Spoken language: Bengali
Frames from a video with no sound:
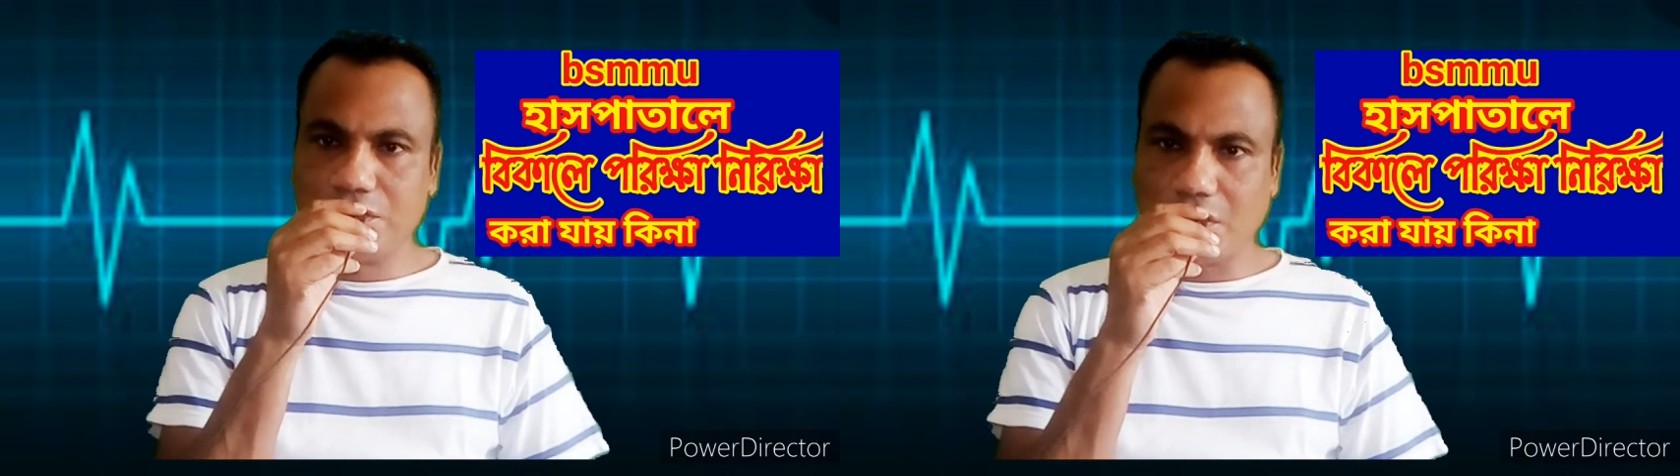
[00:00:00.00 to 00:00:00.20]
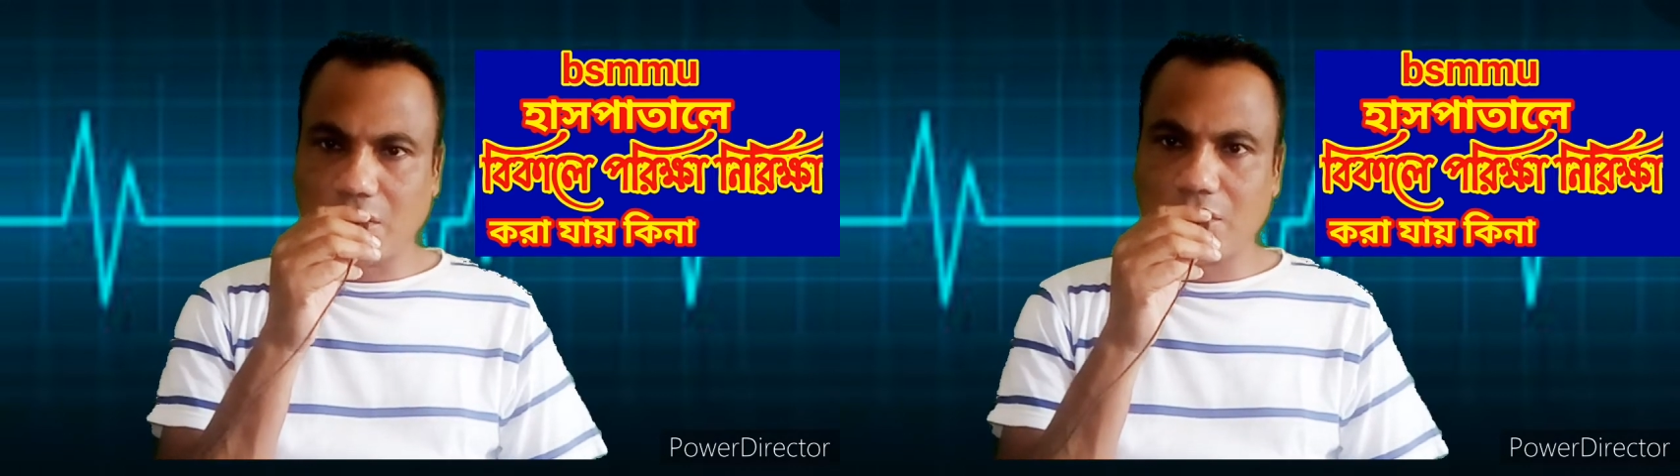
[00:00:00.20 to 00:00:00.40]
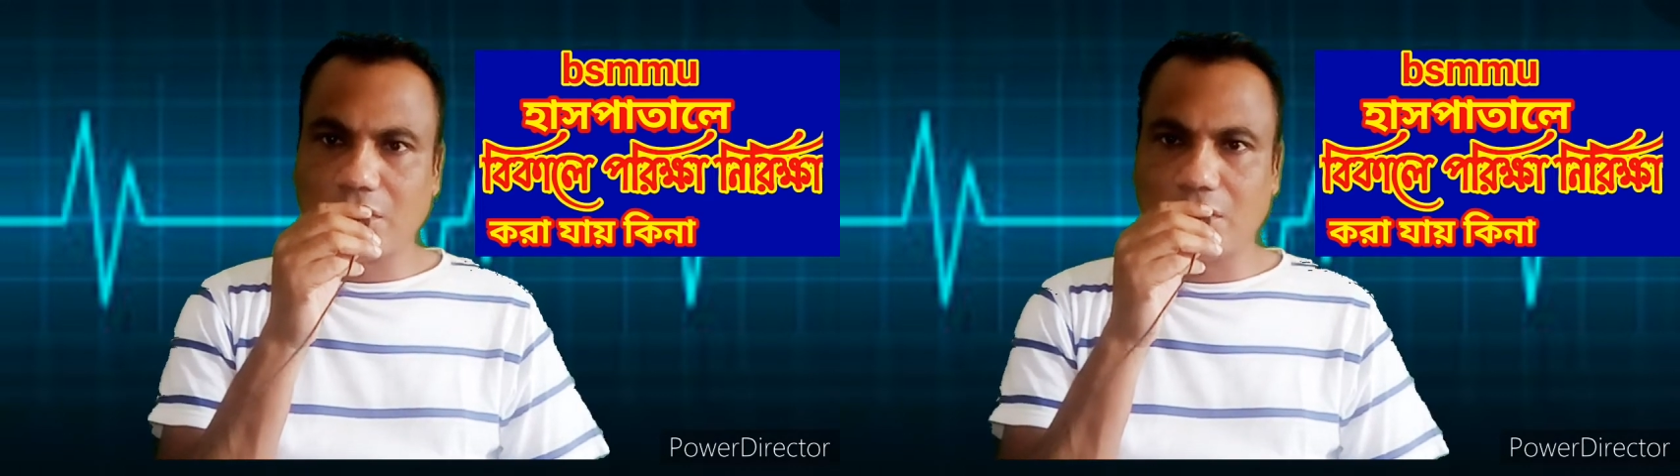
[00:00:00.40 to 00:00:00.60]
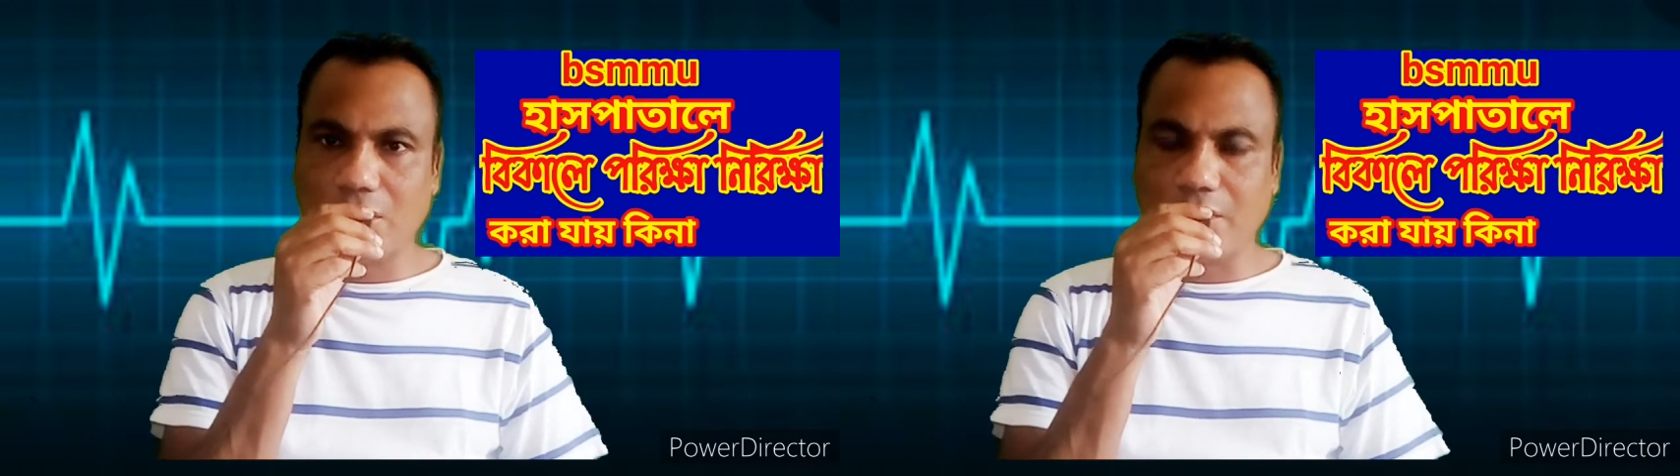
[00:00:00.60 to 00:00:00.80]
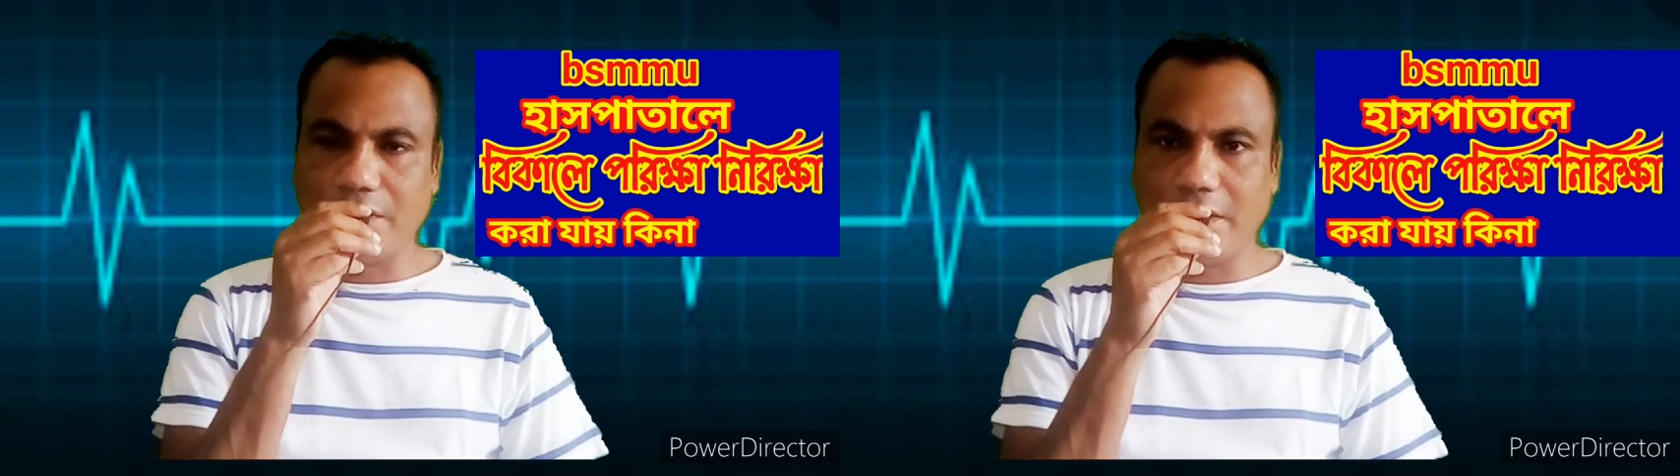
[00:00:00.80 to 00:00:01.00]
সংগ্রহ
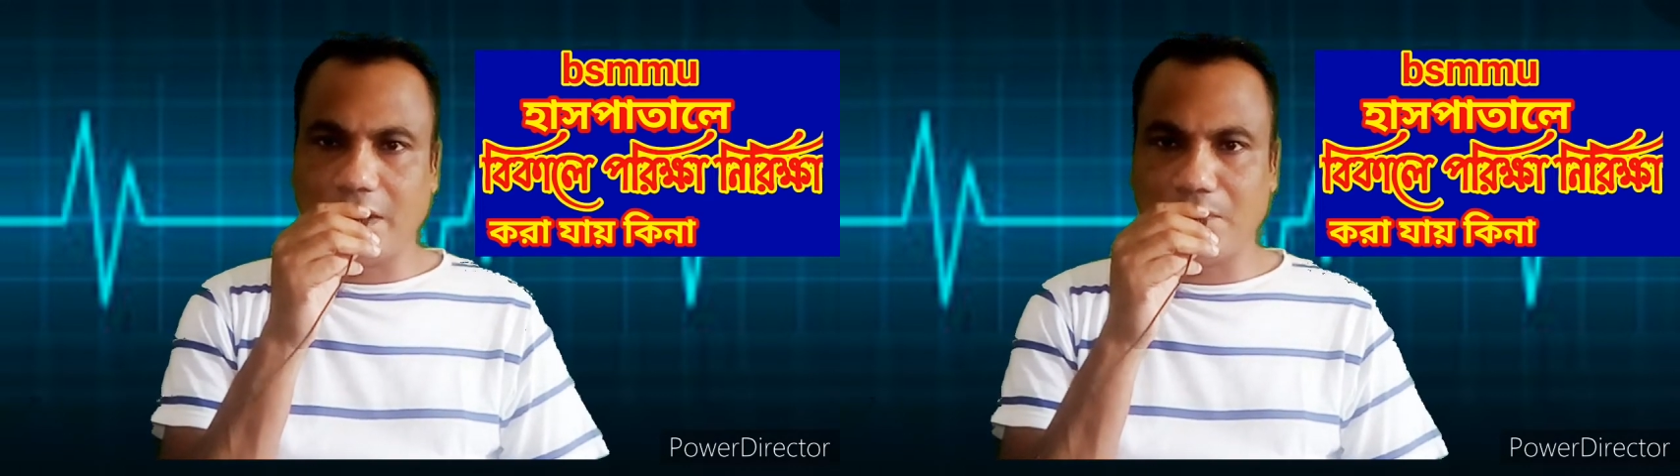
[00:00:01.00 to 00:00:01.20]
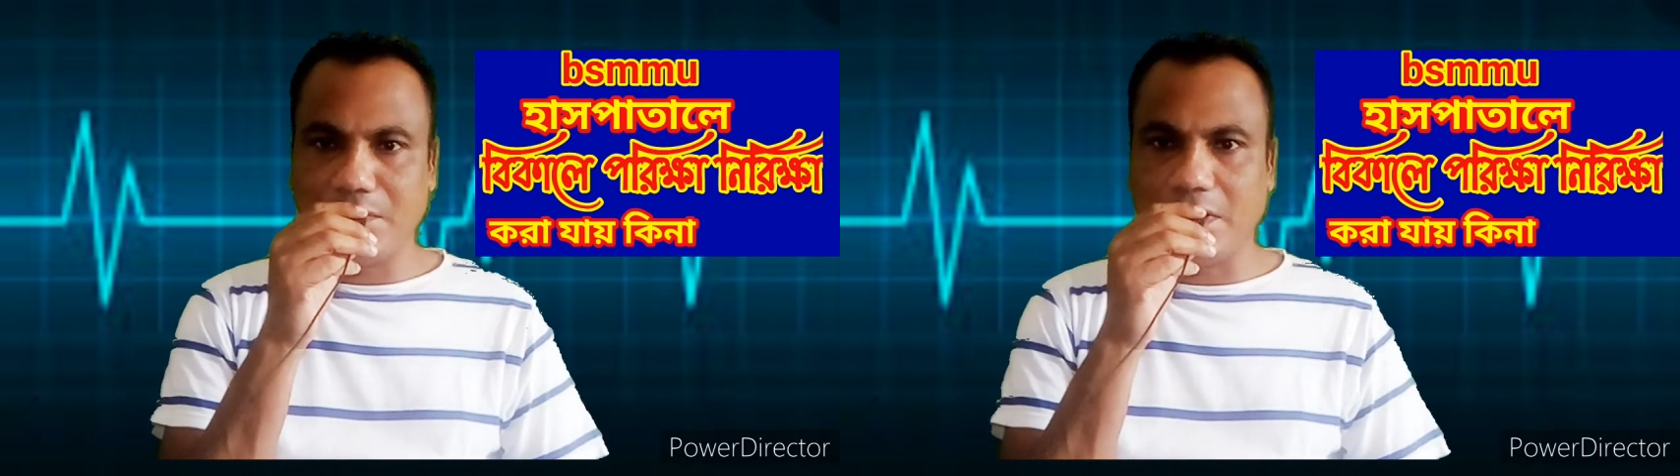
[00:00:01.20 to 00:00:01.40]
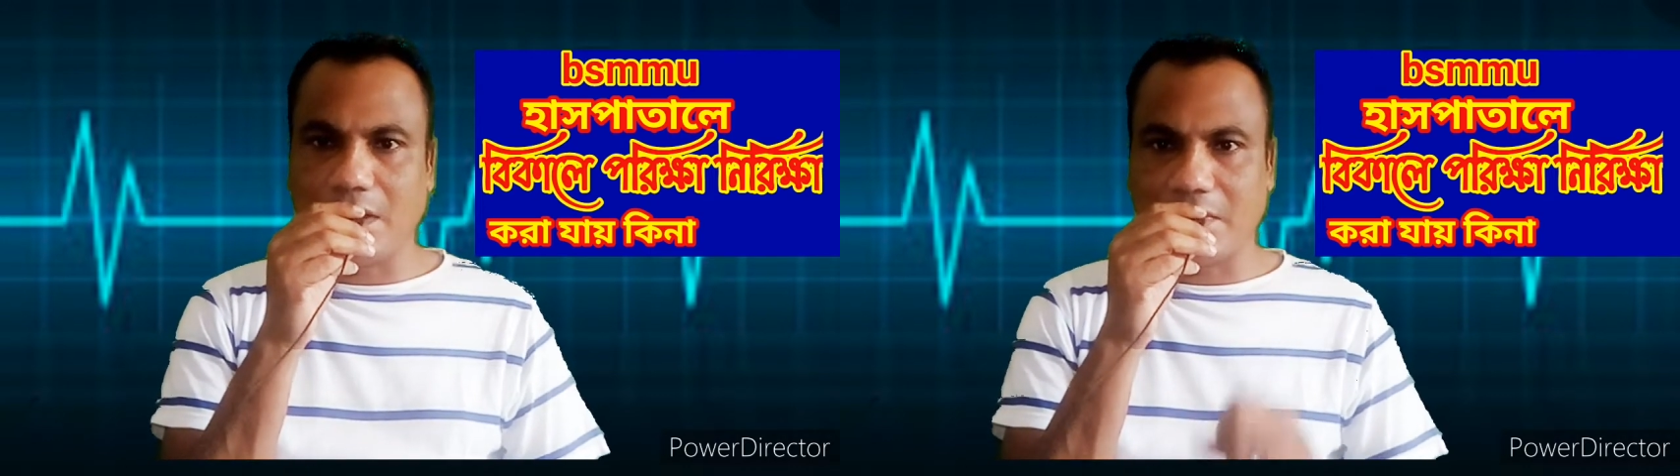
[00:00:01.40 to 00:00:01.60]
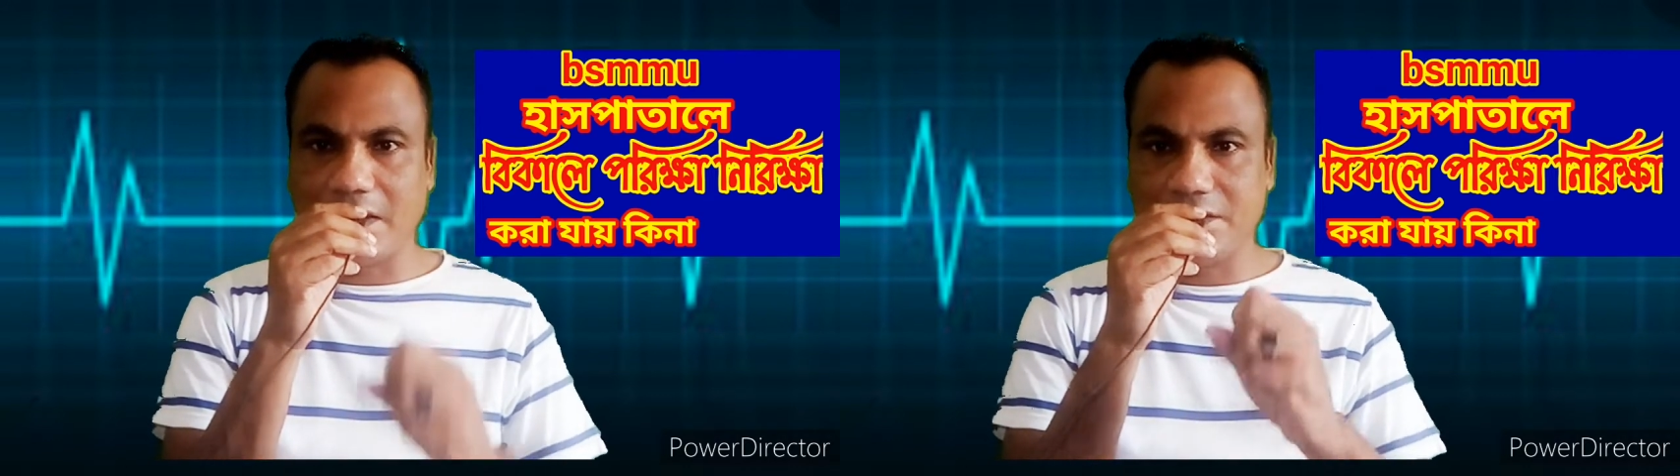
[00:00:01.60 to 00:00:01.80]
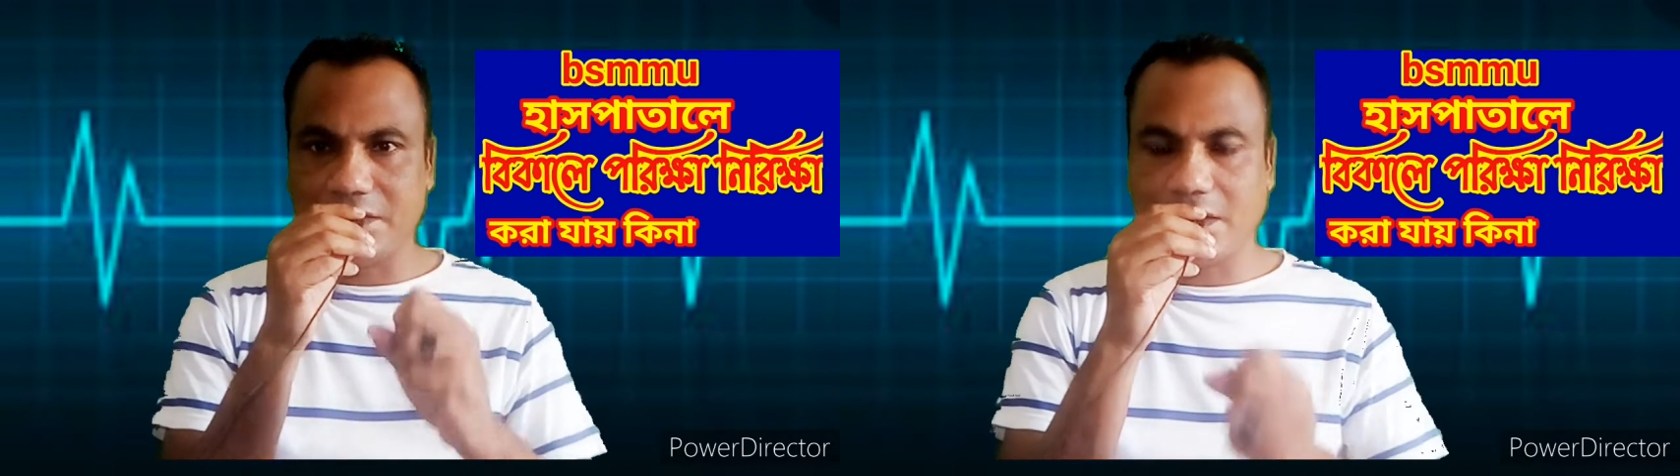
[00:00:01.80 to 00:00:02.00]
করে আমি আমার
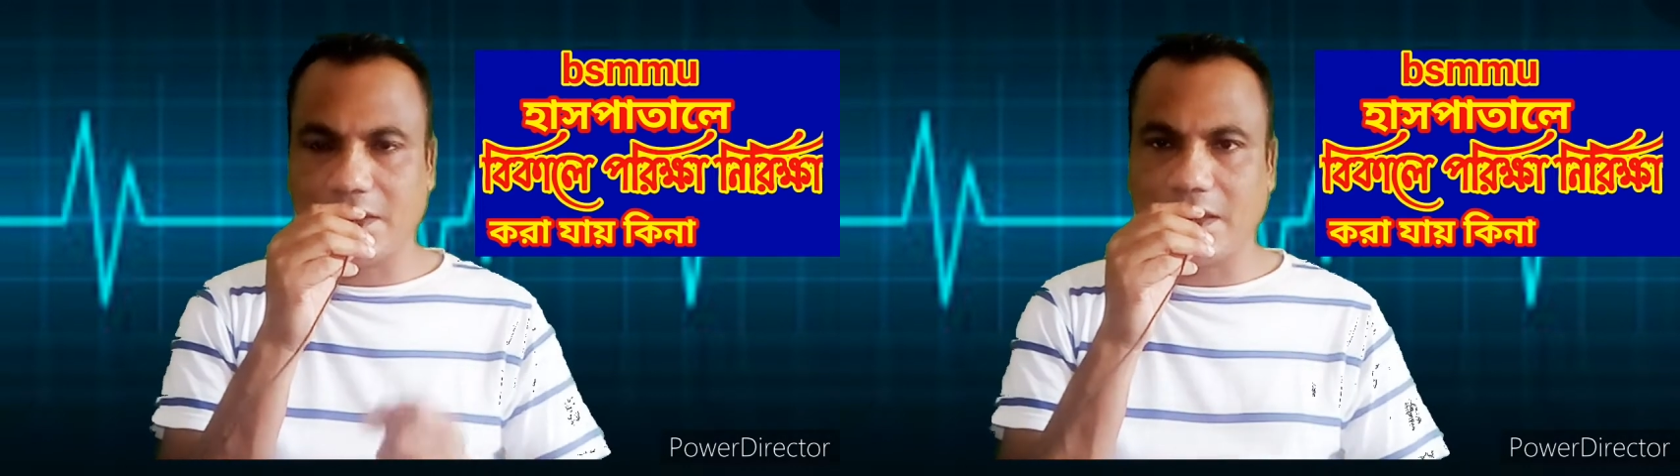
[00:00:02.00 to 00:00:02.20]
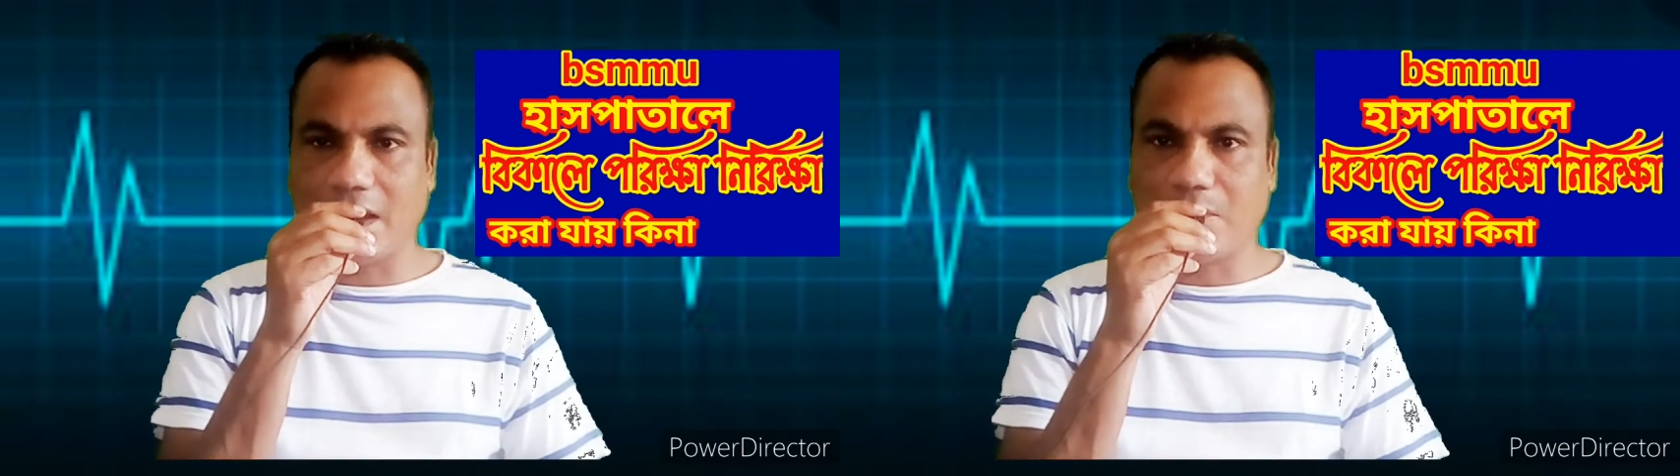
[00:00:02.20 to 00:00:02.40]
এই চ্যানেলে